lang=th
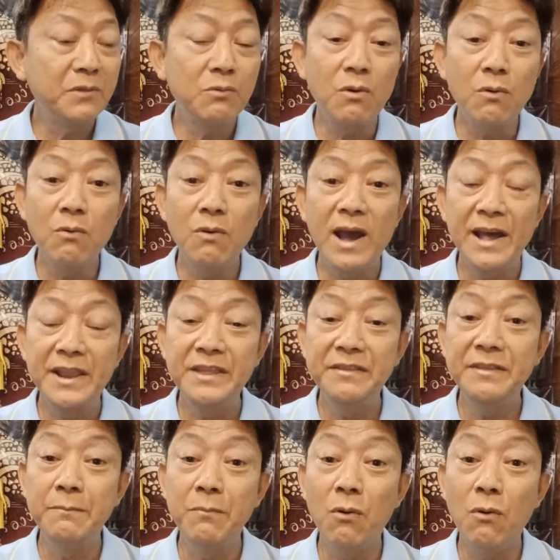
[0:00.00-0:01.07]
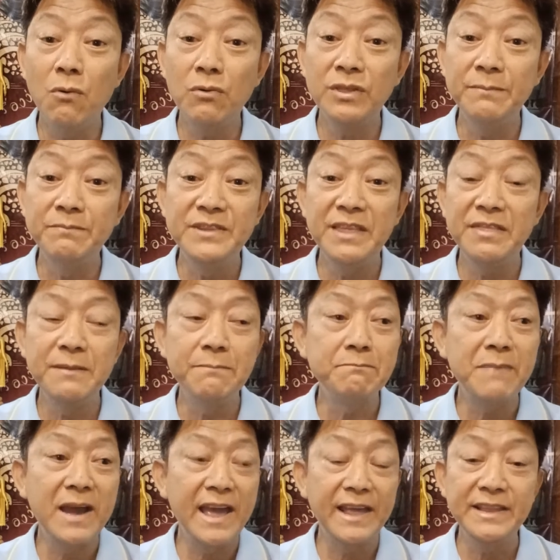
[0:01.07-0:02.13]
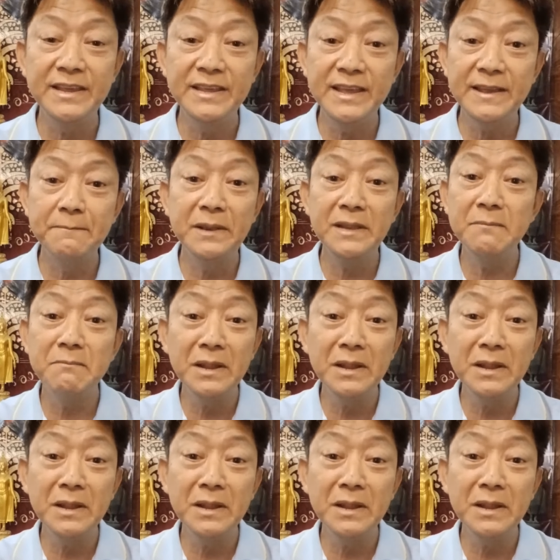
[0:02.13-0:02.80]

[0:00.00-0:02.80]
กว่าเนี่ยสิบหกสิบเจ็ดสิบแปดอย่างเงี้ยมัน